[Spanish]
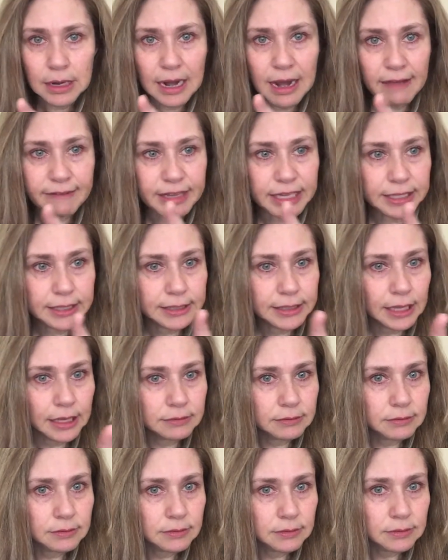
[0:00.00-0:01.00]
la
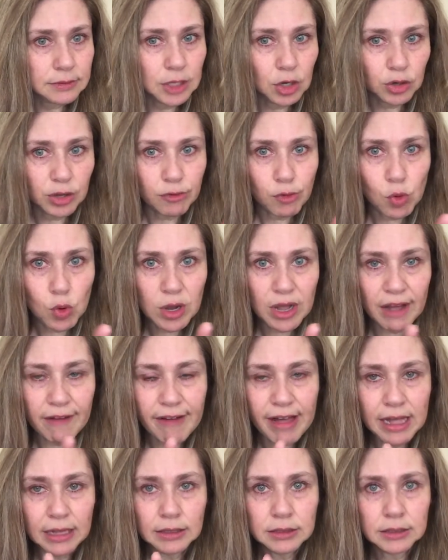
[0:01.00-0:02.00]
vista de lo que
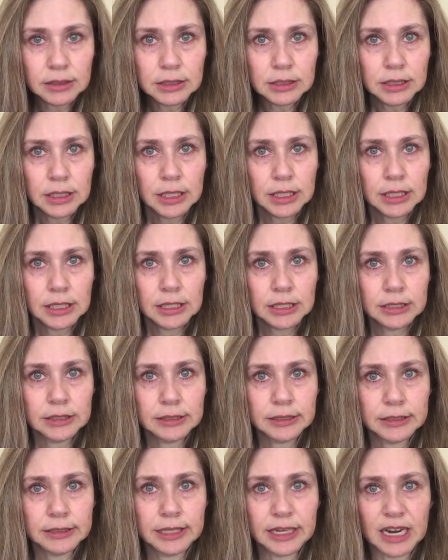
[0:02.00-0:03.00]
buscaba,
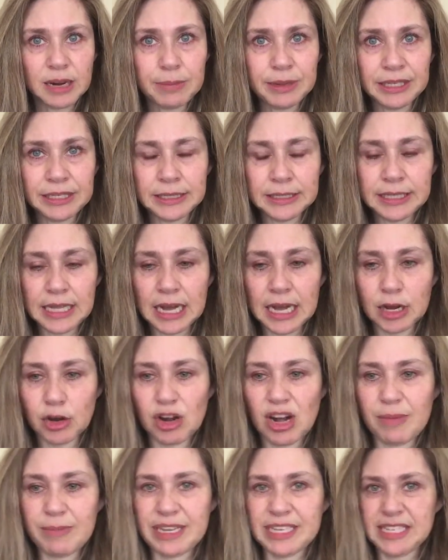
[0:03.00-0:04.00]
de repente
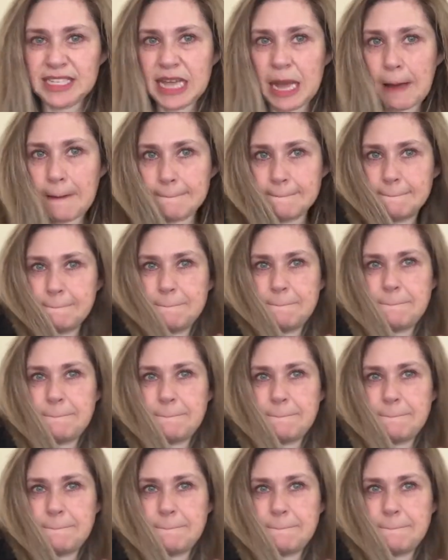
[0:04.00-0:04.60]
agarró la mesa.